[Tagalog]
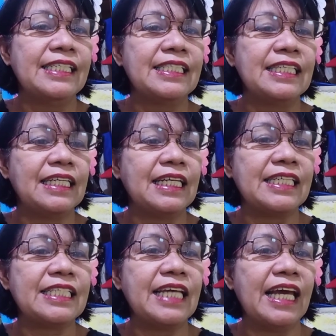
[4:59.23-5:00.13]
si
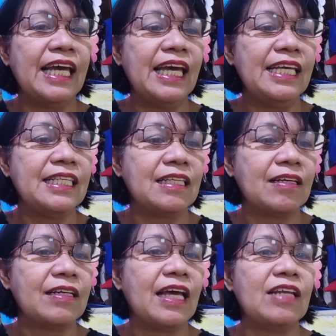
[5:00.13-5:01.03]
La Lashane.
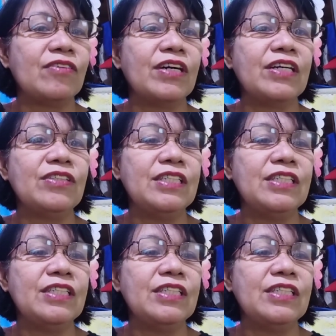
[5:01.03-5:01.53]
Hello kayo